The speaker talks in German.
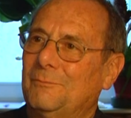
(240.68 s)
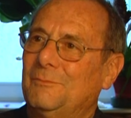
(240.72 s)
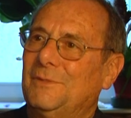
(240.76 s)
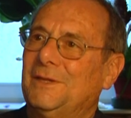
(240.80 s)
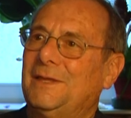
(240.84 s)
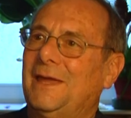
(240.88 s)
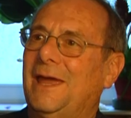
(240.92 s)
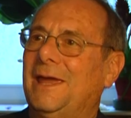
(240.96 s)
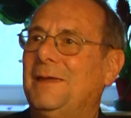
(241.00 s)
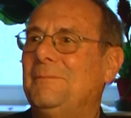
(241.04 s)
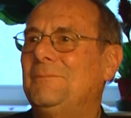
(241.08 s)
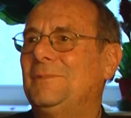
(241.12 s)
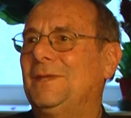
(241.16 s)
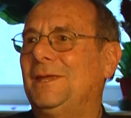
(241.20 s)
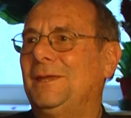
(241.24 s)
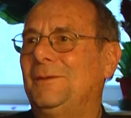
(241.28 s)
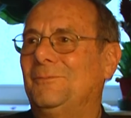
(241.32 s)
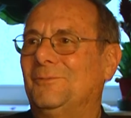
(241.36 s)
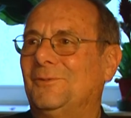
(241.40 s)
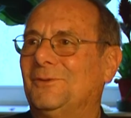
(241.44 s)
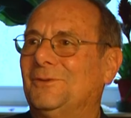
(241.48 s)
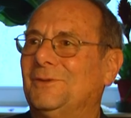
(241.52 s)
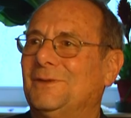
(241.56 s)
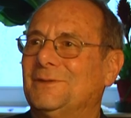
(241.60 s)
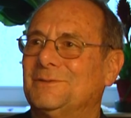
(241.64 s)
mit
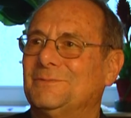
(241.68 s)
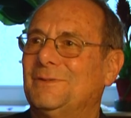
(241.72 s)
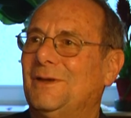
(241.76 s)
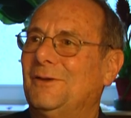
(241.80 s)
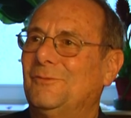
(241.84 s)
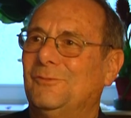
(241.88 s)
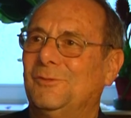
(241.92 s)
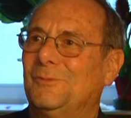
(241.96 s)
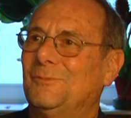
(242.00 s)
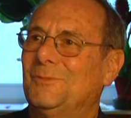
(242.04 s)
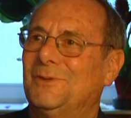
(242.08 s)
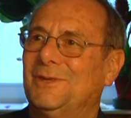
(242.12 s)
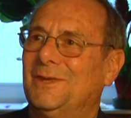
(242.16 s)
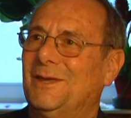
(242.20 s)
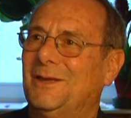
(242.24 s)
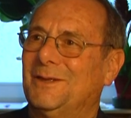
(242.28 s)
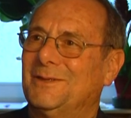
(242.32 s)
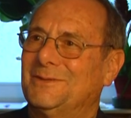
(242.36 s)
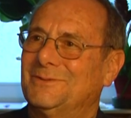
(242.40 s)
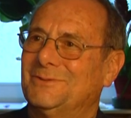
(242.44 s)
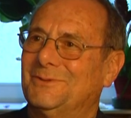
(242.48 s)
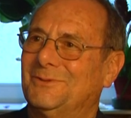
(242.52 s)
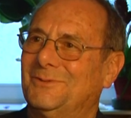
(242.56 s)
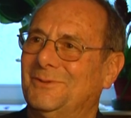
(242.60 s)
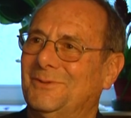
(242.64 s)
heimnehmen und das war für mich
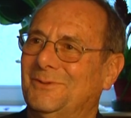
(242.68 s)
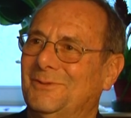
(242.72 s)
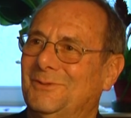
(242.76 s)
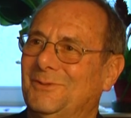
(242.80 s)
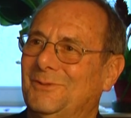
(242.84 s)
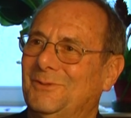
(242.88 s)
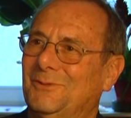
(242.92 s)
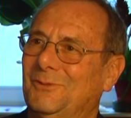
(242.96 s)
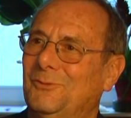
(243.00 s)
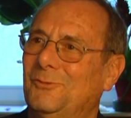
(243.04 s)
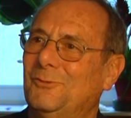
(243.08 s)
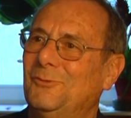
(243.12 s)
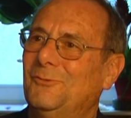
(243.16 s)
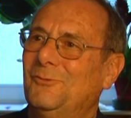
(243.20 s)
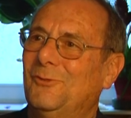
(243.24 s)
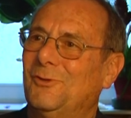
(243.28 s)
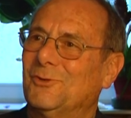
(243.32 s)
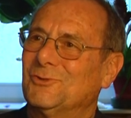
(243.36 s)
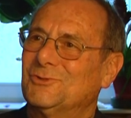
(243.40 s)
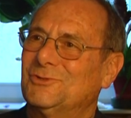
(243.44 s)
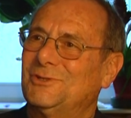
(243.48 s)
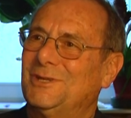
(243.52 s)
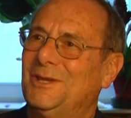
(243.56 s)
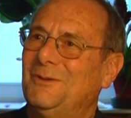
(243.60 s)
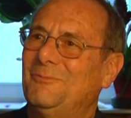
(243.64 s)
also
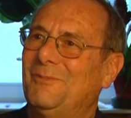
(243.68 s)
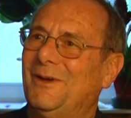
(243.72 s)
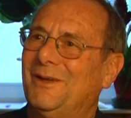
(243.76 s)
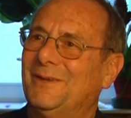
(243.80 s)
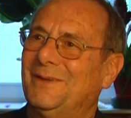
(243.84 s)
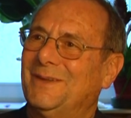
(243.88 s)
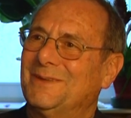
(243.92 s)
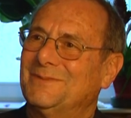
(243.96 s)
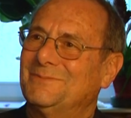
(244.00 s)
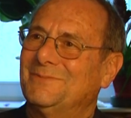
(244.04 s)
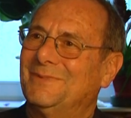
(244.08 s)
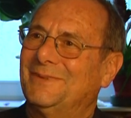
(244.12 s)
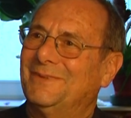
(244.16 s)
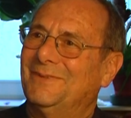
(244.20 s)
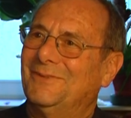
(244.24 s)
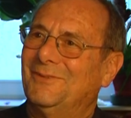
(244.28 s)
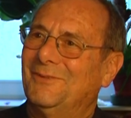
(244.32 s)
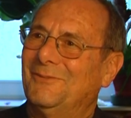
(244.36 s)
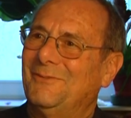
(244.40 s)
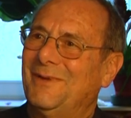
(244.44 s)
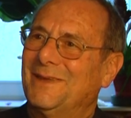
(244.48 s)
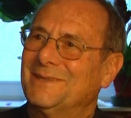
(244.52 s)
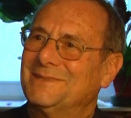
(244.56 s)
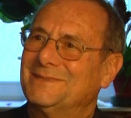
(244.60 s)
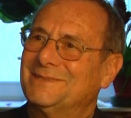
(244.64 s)
unvorstellbar, dass man
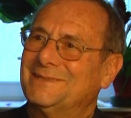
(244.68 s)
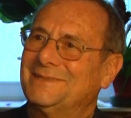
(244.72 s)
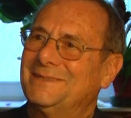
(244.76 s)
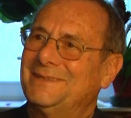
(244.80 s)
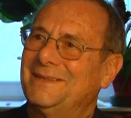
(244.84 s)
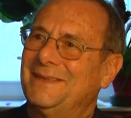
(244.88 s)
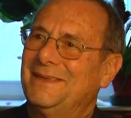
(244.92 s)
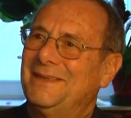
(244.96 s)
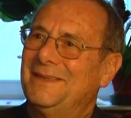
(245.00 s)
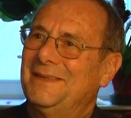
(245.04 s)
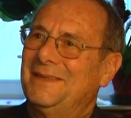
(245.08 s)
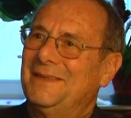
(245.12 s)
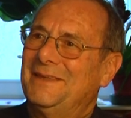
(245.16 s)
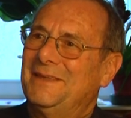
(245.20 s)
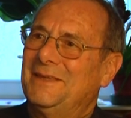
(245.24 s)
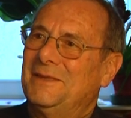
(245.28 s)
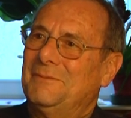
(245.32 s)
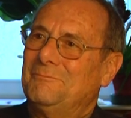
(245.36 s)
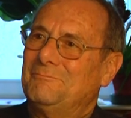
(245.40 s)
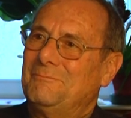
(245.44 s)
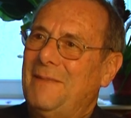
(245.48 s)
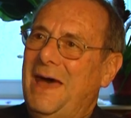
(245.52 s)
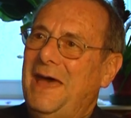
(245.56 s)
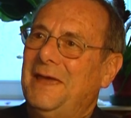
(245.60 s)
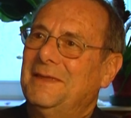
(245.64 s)
sowas
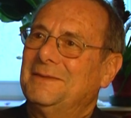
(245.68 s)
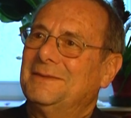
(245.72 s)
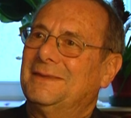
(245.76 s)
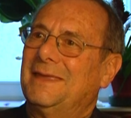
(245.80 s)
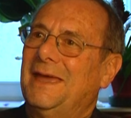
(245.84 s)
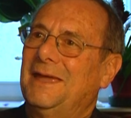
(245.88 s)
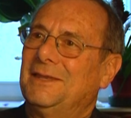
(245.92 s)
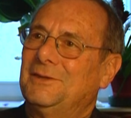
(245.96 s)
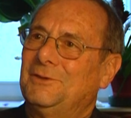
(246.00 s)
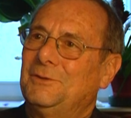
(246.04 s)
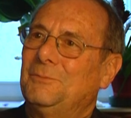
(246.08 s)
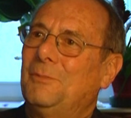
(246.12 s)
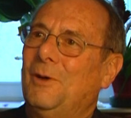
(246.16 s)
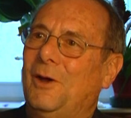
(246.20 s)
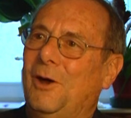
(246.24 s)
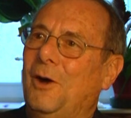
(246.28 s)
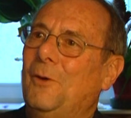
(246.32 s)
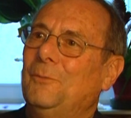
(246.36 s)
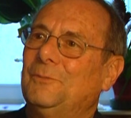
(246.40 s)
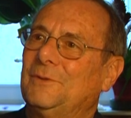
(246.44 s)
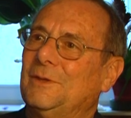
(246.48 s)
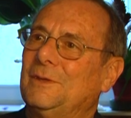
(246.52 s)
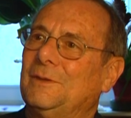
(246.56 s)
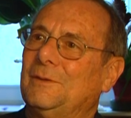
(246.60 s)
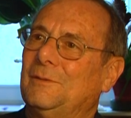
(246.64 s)
machen kann,
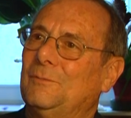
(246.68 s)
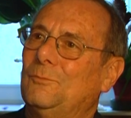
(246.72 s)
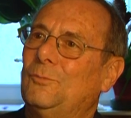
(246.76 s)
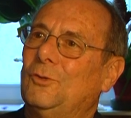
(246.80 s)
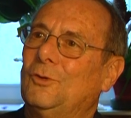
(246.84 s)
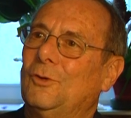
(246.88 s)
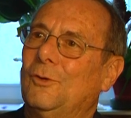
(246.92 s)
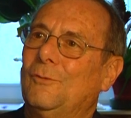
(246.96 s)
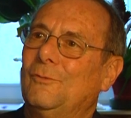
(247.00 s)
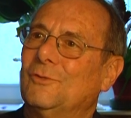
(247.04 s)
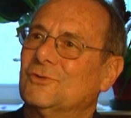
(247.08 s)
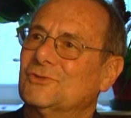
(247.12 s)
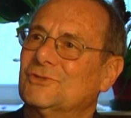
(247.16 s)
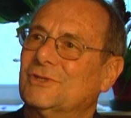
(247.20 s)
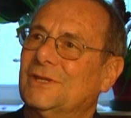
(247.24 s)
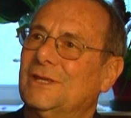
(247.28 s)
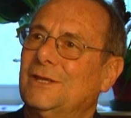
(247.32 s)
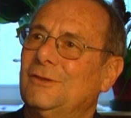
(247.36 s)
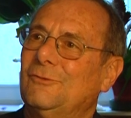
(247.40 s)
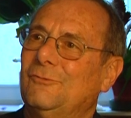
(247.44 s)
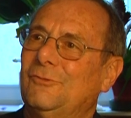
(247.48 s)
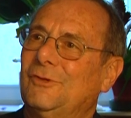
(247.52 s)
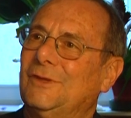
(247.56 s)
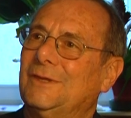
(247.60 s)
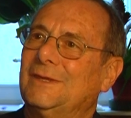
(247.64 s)
überhaupt den Pullover
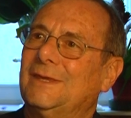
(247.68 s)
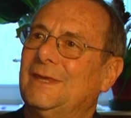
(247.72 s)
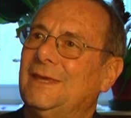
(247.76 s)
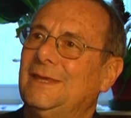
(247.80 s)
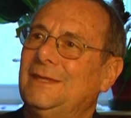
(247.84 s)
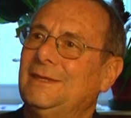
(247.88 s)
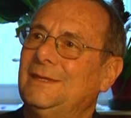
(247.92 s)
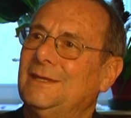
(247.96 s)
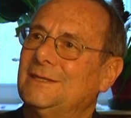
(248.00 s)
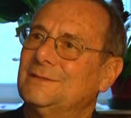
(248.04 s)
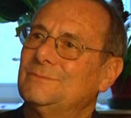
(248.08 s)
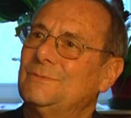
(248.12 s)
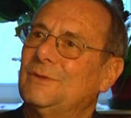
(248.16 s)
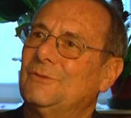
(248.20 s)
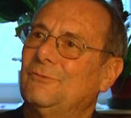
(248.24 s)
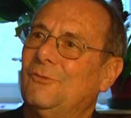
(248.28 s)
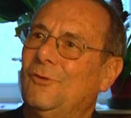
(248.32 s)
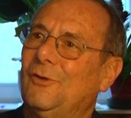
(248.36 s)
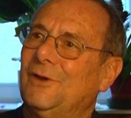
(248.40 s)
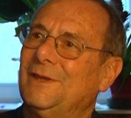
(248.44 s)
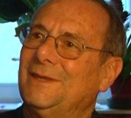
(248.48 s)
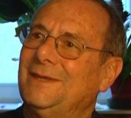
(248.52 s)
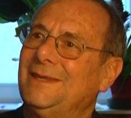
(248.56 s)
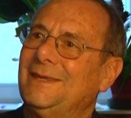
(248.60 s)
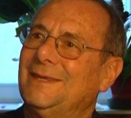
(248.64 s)
stricken für ein Kind, das man
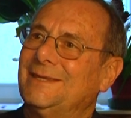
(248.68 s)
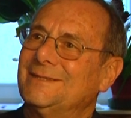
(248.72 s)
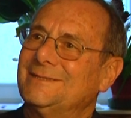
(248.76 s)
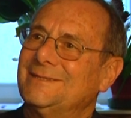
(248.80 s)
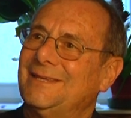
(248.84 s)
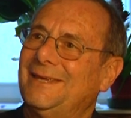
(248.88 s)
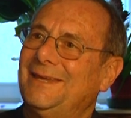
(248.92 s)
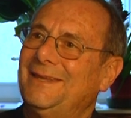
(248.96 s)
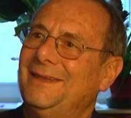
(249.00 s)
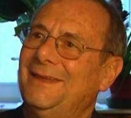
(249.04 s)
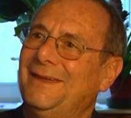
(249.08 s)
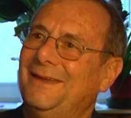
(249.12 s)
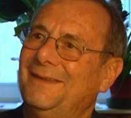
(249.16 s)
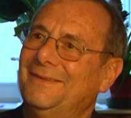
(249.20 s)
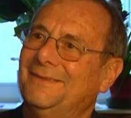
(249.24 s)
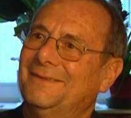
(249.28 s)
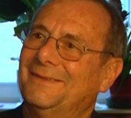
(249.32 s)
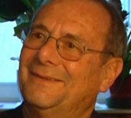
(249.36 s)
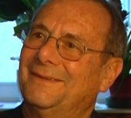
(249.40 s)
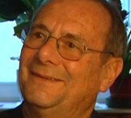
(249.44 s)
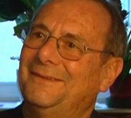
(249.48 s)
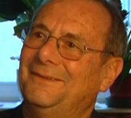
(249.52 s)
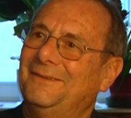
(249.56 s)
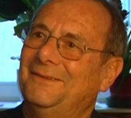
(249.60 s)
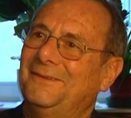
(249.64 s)
vorher nie gesehen hat.
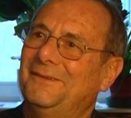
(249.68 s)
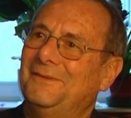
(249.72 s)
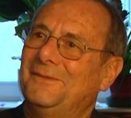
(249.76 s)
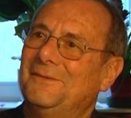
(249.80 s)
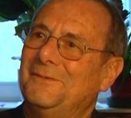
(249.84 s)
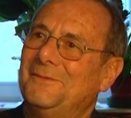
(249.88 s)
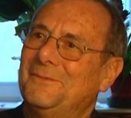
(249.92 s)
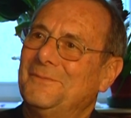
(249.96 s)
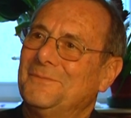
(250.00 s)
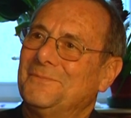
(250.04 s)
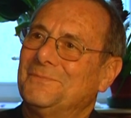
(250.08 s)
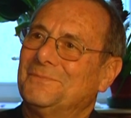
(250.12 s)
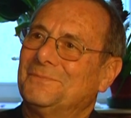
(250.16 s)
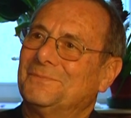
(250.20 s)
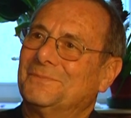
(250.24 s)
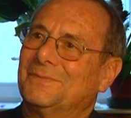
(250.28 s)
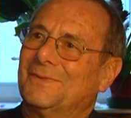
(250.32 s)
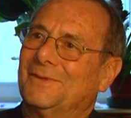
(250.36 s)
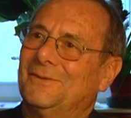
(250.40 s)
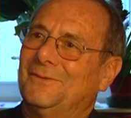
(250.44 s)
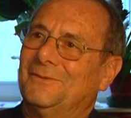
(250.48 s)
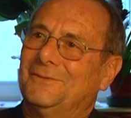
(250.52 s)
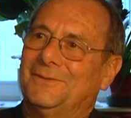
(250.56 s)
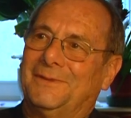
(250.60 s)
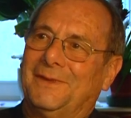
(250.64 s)
Gell?
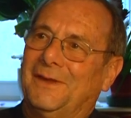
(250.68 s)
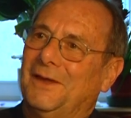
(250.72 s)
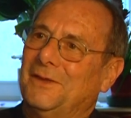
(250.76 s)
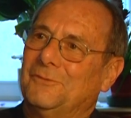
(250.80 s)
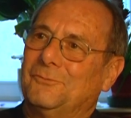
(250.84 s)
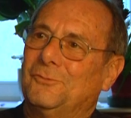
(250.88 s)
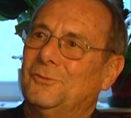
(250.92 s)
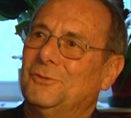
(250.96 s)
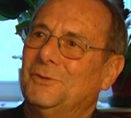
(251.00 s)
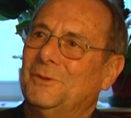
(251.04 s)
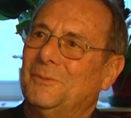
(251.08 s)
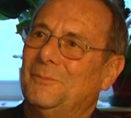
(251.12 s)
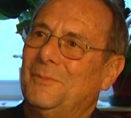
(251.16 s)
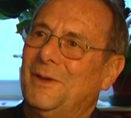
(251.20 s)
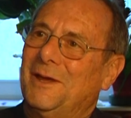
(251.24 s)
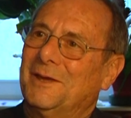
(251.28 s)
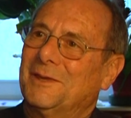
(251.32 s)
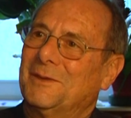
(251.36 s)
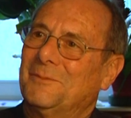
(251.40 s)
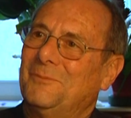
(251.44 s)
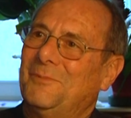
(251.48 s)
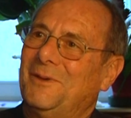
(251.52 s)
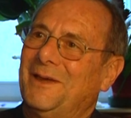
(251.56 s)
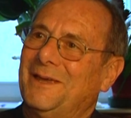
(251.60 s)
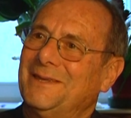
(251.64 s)
Und der hat wunderbar
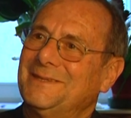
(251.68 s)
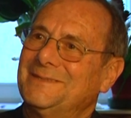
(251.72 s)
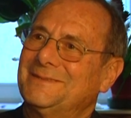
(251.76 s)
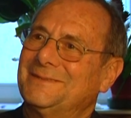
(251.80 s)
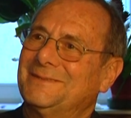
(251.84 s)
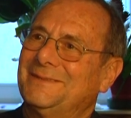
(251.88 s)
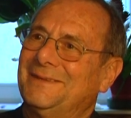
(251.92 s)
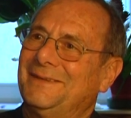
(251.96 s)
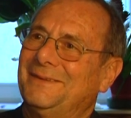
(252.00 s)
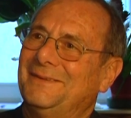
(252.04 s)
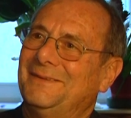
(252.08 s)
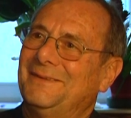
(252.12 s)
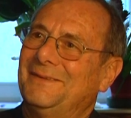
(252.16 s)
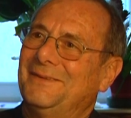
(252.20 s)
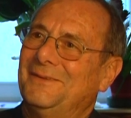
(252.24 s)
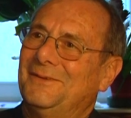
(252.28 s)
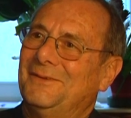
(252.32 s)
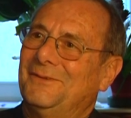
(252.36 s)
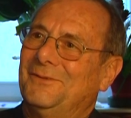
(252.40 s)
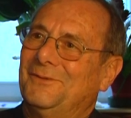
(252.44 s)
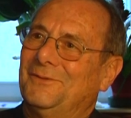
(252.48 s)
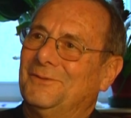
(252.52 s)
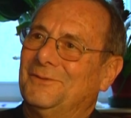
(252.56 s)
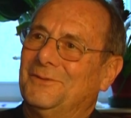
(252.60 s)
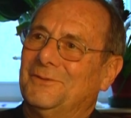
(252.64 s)
gepasst
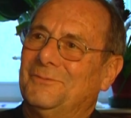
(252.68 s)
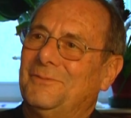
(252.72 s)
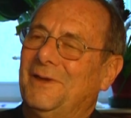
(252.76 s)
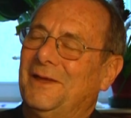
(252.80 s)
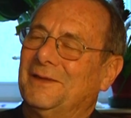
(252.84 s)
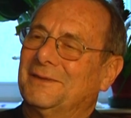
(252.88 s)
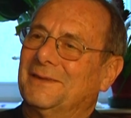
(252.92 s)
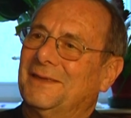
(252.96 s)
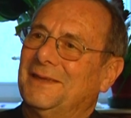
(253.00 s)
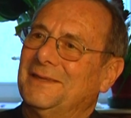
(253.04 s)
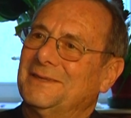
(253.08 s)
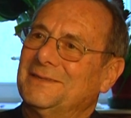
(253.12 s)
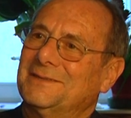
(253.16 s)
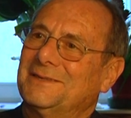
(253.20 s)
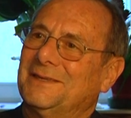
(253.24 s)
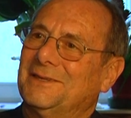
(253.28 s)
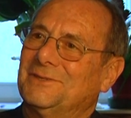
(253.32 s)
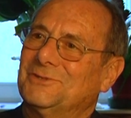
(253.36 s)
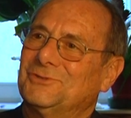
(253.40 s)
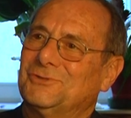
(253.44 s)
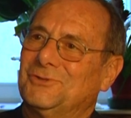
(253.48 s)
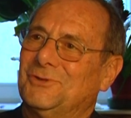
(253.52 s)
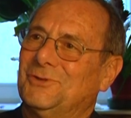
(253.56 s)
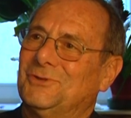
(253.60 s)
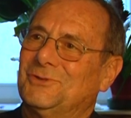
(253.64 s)
und es war ein ganz,
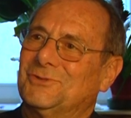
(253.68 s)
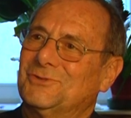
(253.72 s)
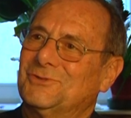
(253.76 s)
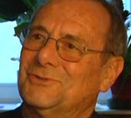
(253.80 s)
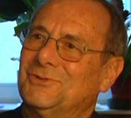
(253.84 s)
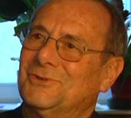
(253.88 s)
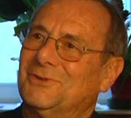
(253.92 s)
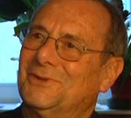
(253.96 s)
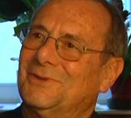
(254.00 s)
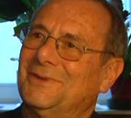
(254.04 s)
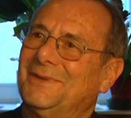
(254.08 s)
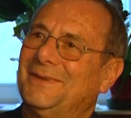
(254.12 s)
ganz schönes Stück.